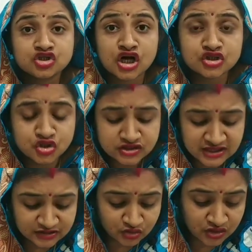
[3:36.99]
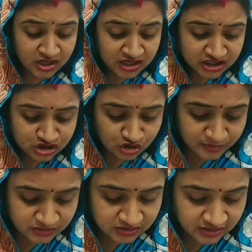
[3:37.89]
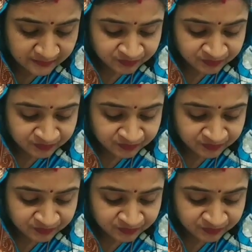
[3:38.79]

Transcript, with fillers: যজন যাজন ইষ্টবৃতি